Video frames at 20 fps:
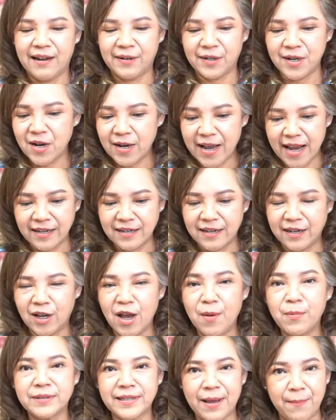เรื่องการเงิน
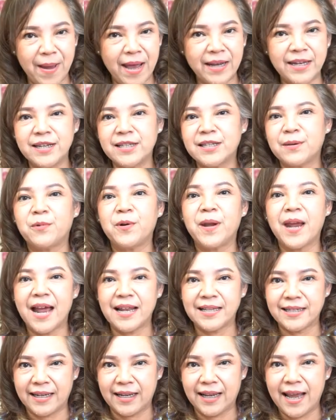ก็สามารถที่จะบริ
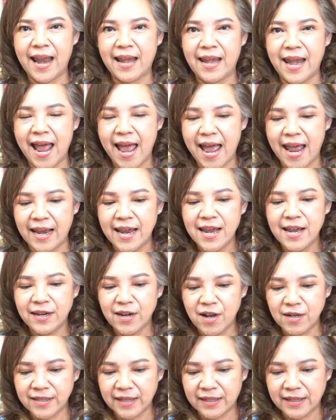หารจัดการได้
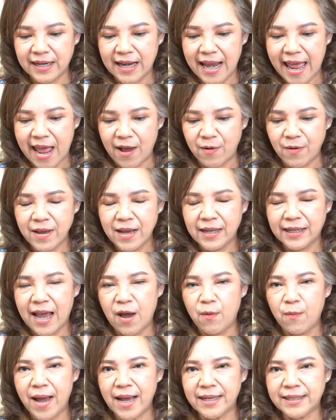นอกจากนี้แล้ว
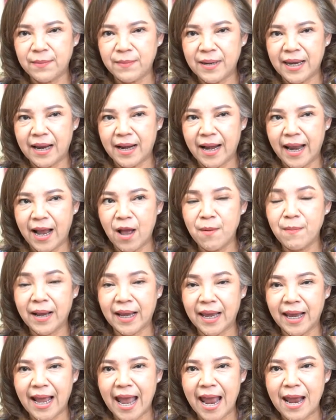ถามว่าจะมีอะไรเข้ามา
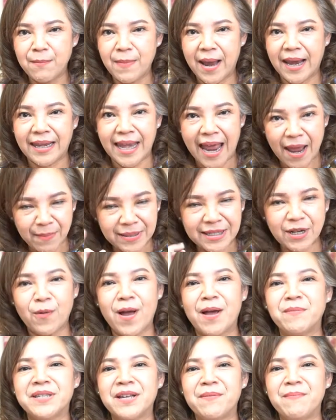ง่ายๆไหมได้มาจาก
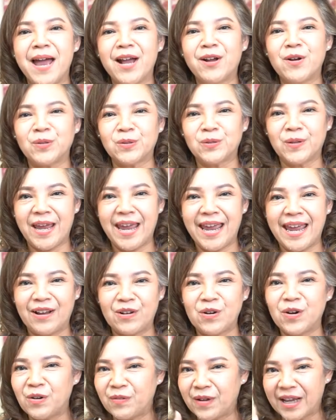ความสามารถของตัวเอง
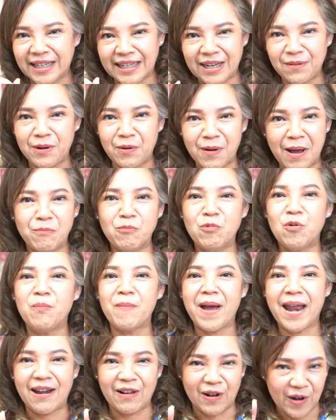คนวันอาทิตย์มีความมุ่ง
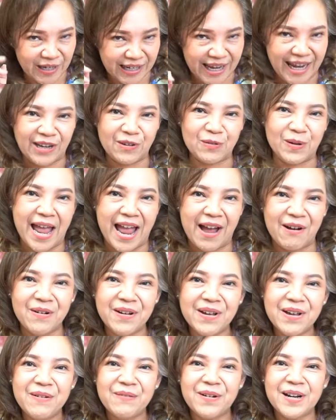มั่นแล้วก็เก่งอยู่แล้ว
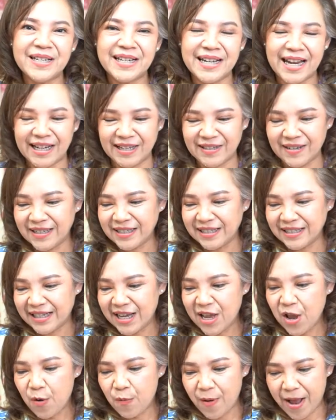เพราะฉะนั้นก็คือ
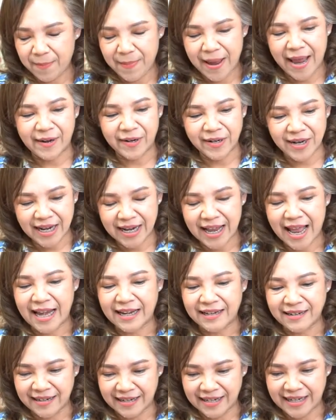วางแผนเรื่องกา
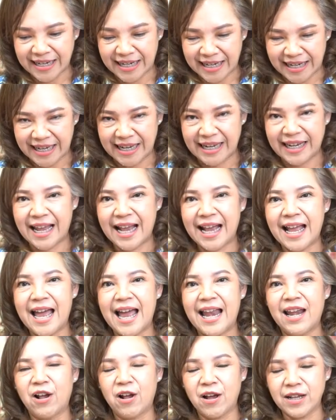รเงินดีๆนะ
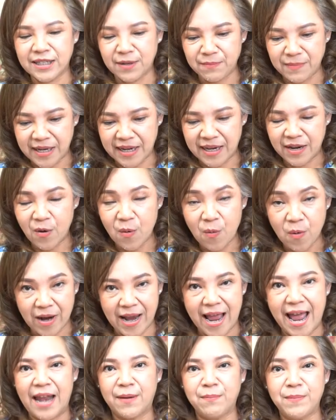คะแล้วก็จะมีโอ
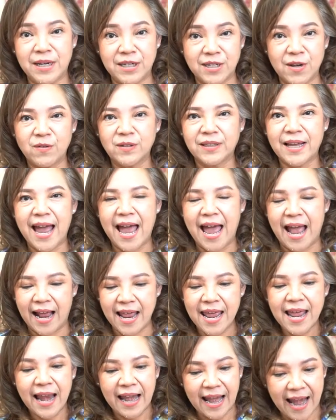กาสมีช่องทาง
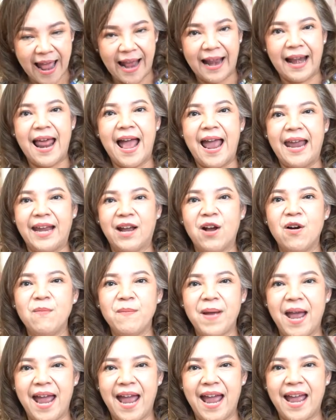หลากหลายเข้า
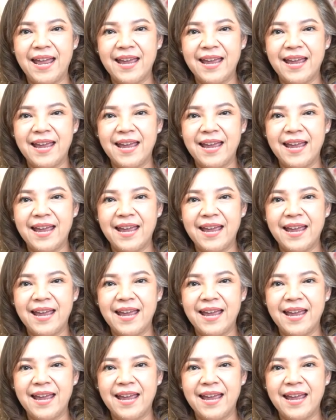มา